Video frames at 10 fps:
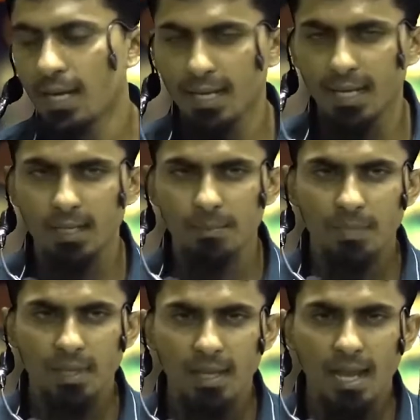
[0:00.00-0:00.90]
ஆனால்
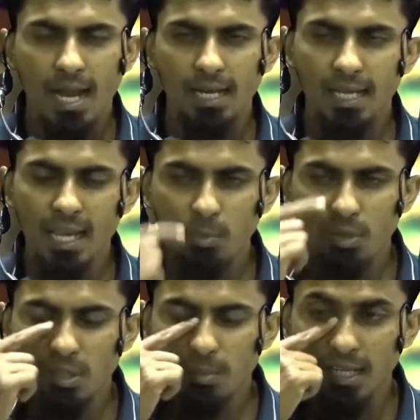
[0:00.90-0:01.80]
அழுகையை
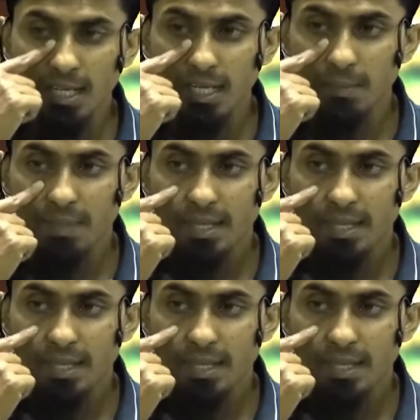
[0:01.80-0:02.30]
பொறுத்த மட்டிலே